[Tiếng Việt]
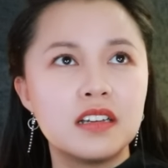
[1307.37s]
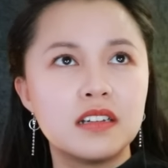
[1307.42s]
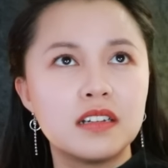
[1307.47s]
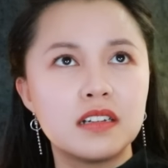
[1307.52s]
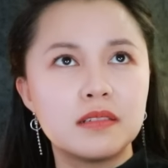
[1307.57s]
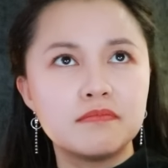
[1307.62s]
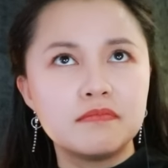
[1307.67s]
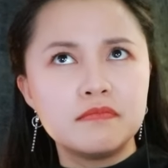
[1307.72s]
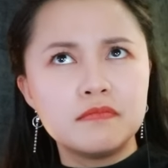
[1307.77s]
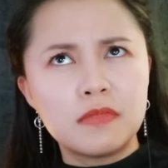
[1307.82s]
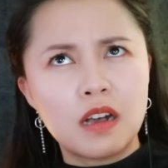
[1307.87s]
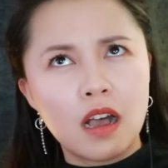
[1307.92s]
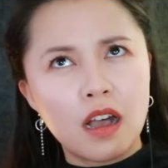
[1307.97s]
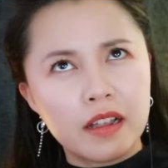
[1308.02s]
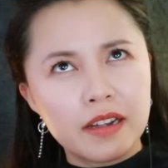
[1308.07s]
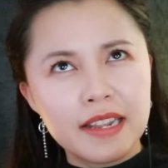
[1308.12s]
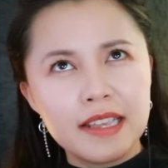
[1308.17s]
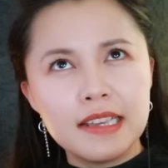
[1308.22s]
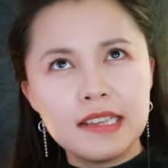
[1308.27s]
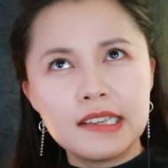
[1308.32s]
um,
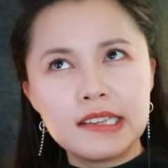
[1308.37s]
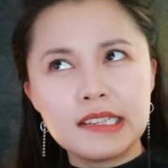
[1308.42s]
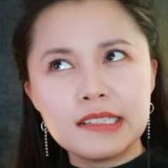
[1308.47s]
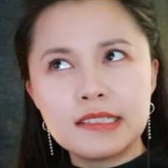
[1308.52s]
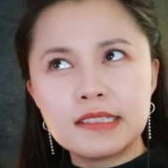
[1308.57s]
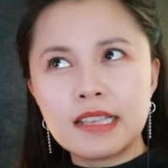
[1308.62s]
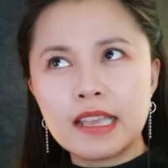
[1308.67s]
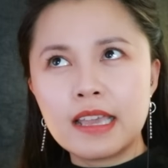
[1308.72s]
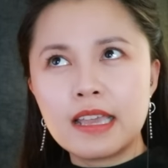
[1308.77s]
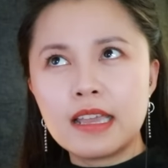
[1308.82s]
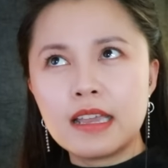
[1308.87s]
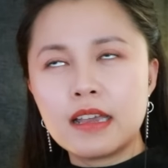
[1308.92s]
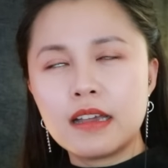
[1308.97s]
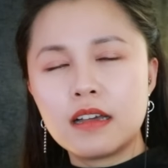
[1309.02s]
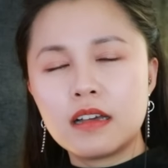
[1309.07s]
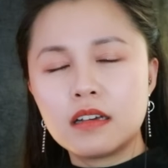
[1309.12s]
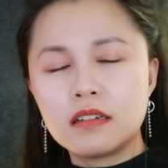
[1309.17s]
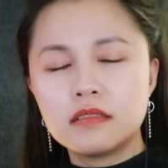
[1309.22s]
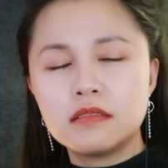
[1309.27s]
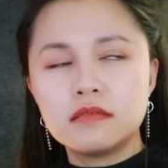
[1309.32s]
họ đi cái
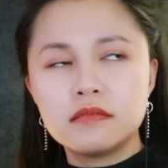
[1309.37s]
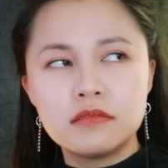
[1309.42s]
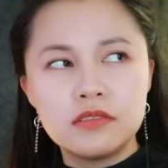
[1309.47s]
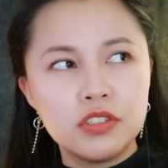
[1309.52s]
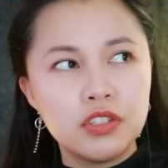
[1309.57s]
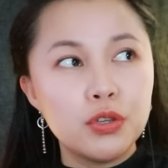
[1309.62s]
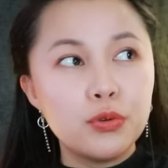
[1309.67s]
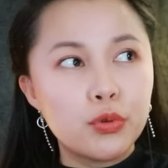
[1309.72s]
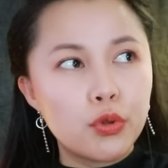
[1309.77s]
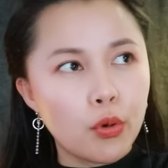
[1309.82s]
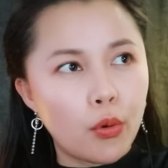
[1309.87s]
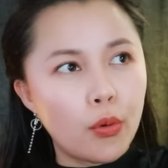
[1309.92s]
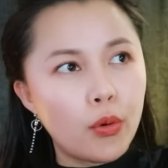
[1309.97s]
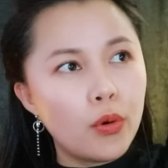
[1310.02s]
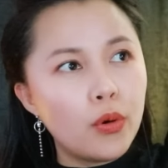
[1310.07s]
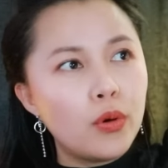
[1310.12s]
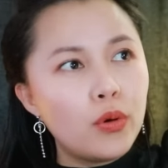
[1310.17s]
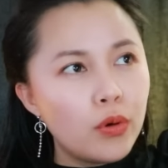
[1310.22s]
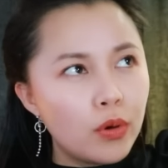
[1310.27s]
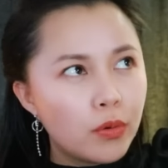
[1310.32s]
xe nhiều
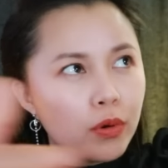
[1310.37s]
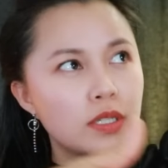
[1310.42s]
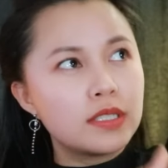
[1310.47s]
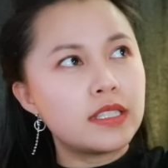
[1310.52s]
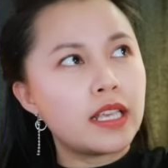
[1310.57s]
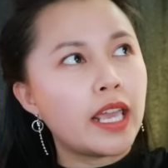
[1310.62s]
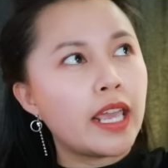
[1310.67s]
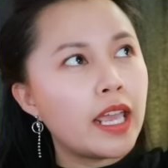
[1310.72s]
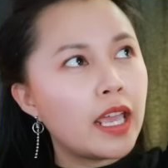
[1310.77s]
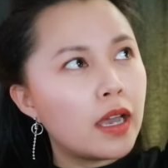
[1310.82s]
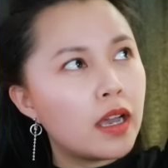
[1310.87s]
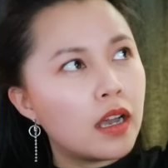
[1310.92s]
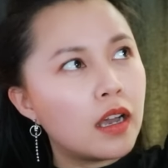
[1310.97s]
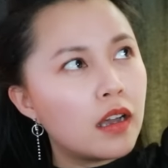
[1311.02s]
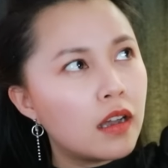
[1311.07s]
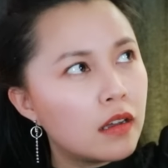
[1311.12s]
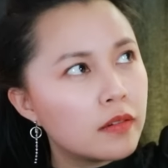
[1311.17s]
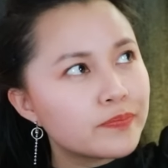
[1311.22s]
chỗ xe